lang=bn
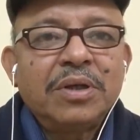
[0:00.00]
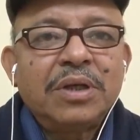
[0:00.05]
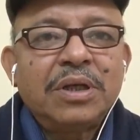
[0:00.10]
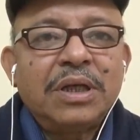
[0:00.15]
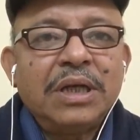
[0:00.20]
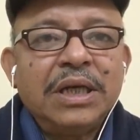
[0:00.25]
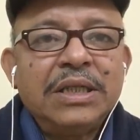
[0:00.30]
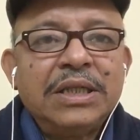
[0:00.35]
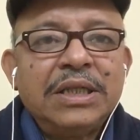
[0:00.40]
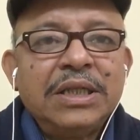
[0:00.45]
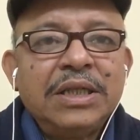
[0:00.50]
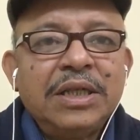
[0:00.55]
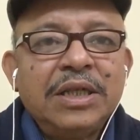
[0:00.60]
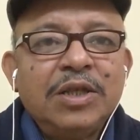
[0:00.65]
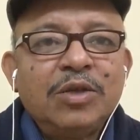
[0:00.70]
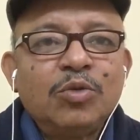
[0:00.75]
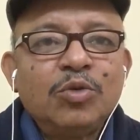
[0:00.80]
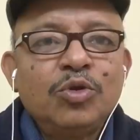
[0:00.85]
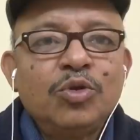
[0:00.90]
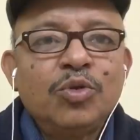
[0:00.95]
কেজিতে
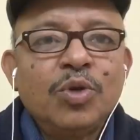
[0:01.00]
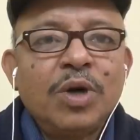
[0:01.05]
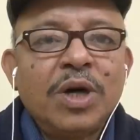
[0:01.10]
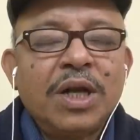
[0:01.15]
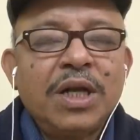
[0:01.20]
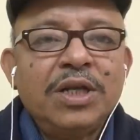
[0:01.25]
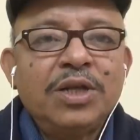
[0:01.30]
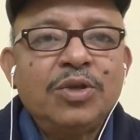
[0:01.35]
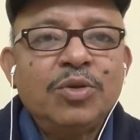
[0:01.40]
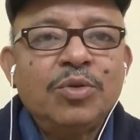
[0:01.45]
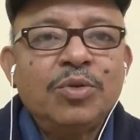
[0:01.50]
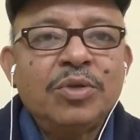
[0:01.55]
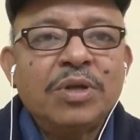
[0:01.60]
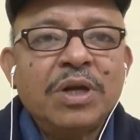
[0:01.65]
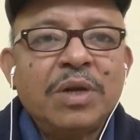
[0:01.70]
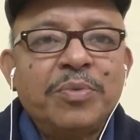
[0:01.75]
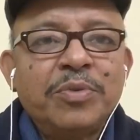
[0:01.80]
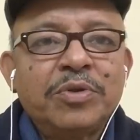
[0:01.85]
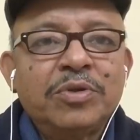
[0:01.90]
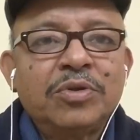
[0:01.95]
দুইশো
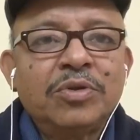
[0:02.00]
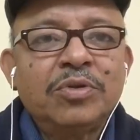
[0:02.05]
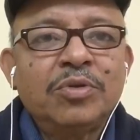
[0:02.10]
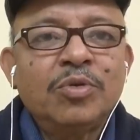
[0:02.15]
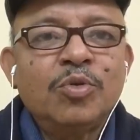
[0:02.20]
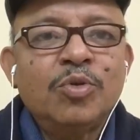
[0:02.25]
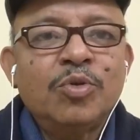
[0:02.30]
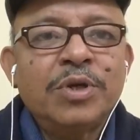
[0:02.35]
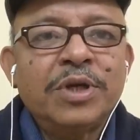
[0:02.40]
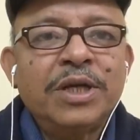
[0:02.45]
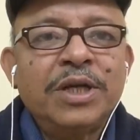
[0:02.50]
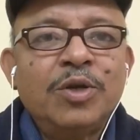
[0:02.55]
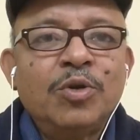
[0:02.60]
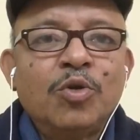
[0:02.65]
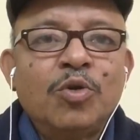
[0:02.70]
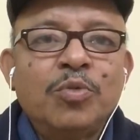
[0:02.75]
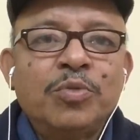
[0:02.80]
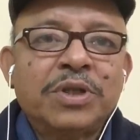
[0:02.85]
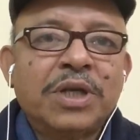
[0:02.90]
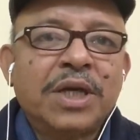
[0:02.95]
আড়াইশোটা পর্যন্ত ওরে
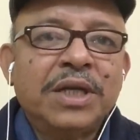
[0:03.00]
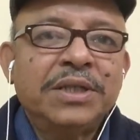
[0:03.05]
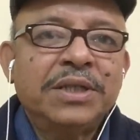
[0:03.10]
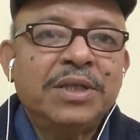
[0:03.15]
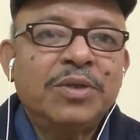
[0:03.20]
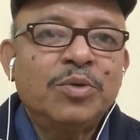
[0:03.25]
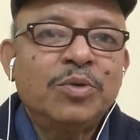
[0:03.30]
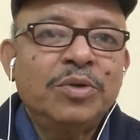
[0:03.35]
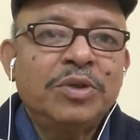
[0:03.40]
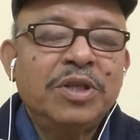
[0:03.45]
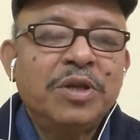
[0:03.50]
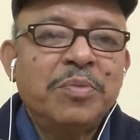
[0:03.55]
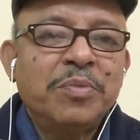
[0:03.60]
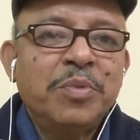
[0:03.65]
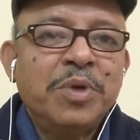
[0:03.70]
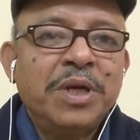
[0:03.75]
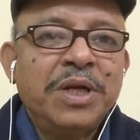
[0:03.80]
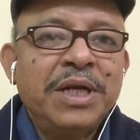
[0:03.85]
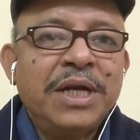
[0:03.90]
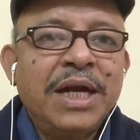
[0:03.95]
এরকম সাইজেরও নিতাম
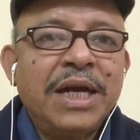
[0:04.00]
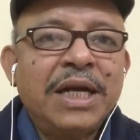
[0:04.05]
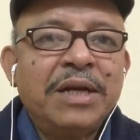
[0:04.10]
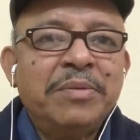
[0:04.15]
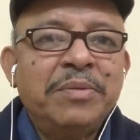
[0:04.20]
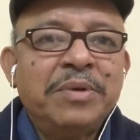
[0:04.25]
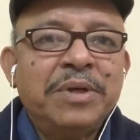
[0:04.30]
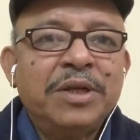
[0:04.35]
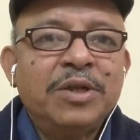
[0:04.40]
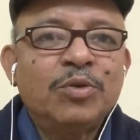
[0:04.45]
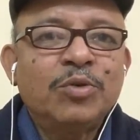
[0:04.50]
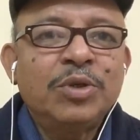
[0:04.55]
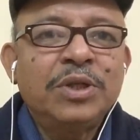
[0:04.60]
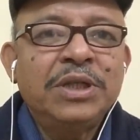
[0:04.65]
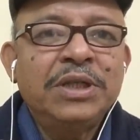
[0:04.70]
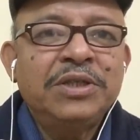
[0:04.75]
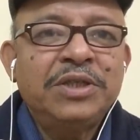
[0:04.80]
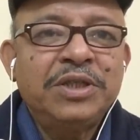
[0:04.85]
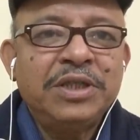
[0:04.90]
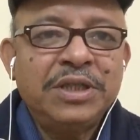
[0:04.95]
মানে একেবারে দুই
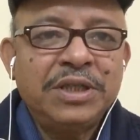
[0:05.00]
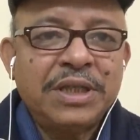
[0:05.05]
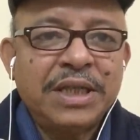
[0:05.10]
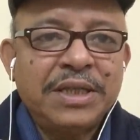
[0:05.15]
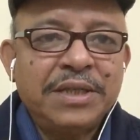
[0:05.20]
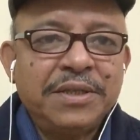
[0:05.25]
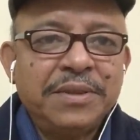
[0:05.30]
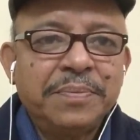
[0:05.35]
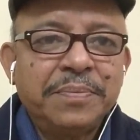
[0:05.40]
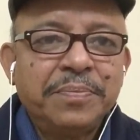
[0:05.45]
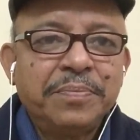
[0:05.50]
ইঞ্চি সাইজ